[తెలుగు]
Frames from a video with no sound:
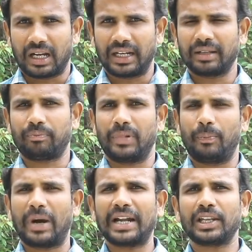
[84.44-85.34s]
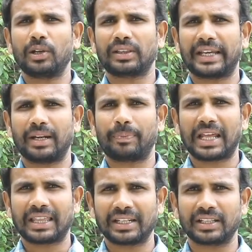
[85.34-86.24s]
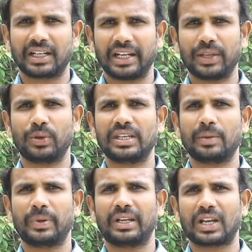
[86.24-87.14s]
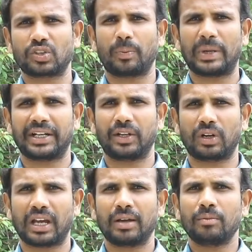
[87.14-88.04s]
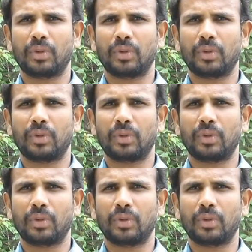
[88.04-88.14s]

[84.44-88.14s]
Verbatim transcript: అంటే పార్టీలో తగిన ప్రాధాన్యత లేదు అని చెప్పి రాజగోపాల్ రెడ్డి కూడా